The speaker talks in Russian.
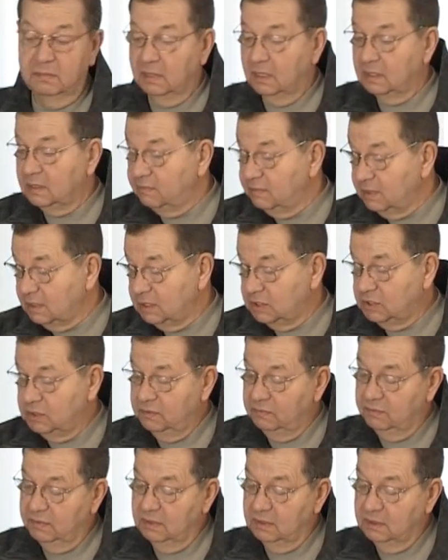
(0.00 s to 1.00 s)
Ответ
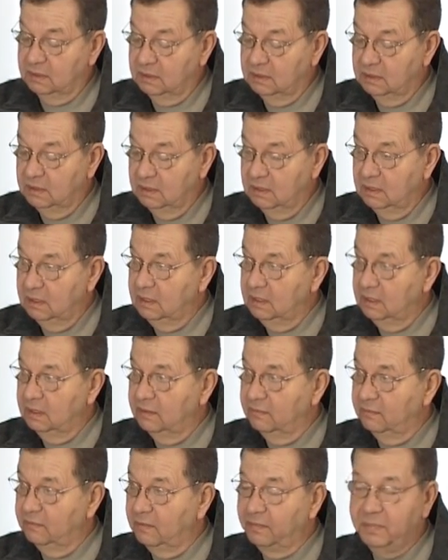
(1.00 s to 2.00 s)
очевиден.
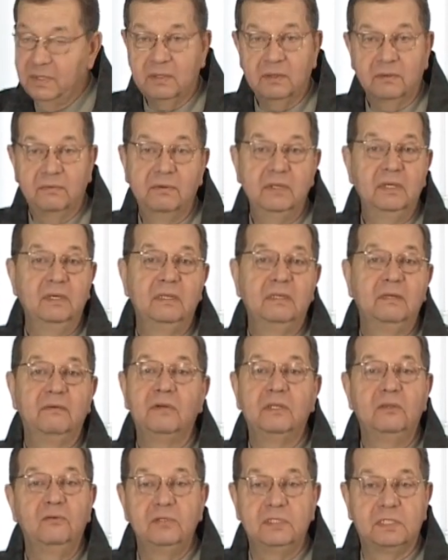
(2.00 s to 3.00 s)
Во-первых, вы не
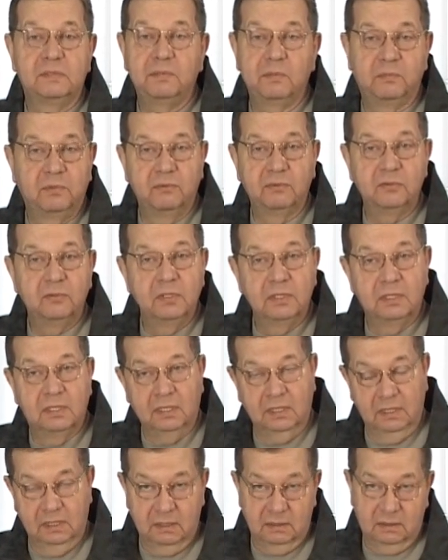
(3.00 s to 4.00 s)
волнуйтесь по поводу
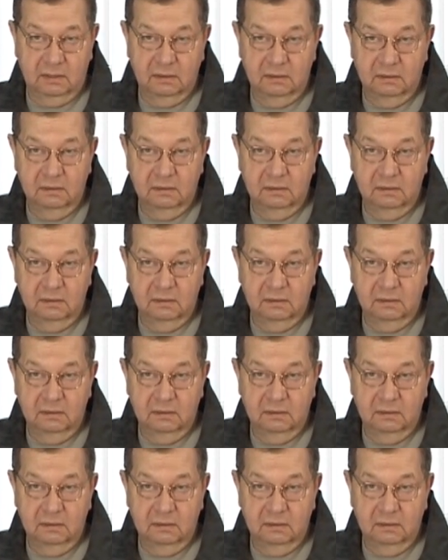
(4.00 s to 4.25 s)
интернета.